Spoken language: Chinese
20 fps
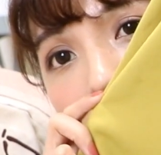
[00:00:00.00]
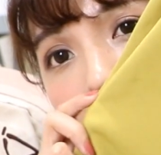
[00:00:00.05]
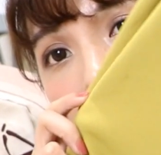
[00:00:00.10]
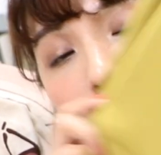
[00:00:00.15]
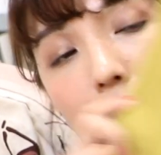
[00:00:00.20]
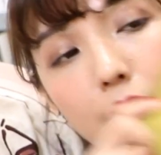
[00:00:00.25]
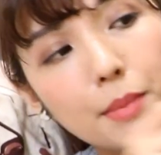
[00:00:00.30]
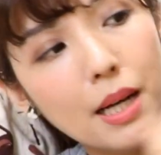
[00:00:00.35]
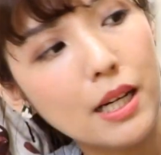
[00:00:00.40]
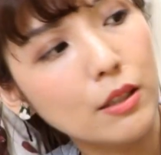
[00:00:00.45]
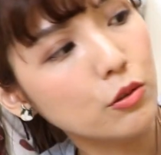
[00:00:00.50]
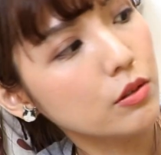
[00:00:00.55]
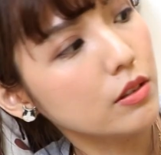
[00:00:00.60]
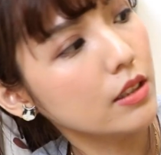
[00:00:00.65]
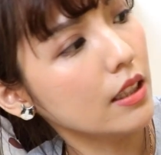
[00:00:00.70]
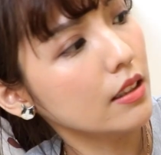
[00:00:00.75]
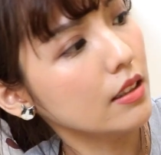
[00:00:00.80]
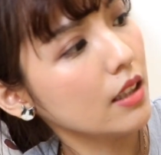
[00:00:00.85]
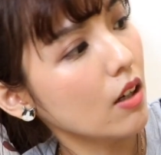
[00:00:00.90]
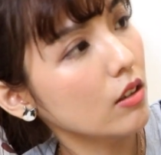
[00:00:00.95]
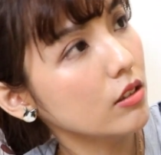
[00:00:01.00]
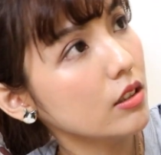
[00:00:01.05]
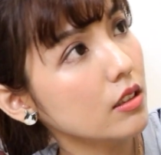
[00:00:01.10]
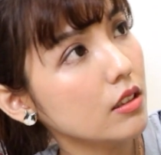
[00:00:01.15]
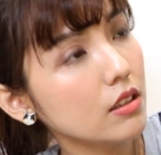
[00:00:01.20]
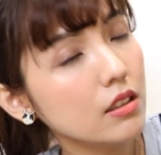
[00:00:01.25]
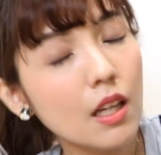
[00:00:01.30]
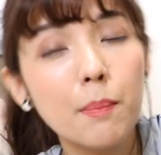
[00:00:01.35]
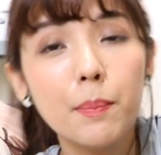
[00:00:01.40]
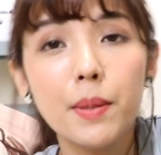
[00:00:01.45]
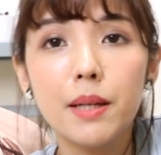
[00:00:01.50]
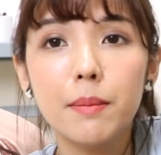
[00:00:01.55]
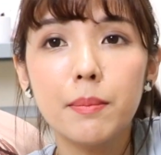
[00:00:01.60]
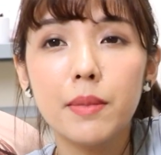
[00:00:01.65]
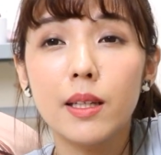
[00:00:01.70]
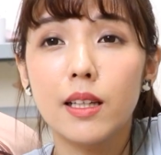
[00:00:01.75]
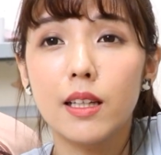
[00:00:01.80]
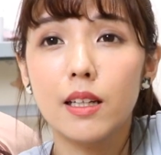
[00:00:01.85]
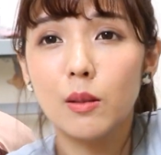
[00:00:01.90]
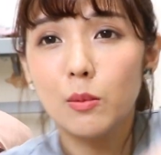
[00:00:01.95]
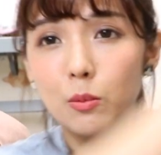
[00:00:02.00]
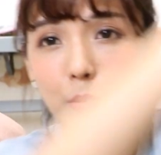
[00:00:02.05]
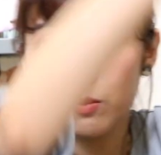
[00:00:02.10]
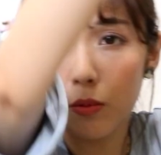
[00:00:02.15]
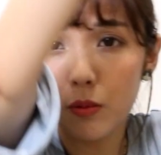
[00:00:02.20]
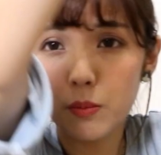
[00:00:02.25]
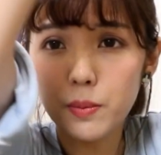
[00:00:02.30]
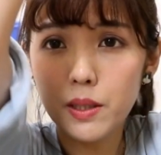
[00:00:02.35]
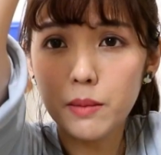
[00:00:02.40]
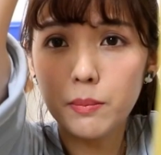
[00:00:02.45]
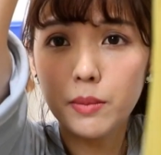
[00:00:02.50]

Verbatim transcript: 立马就粘到，而且这是背面，我我背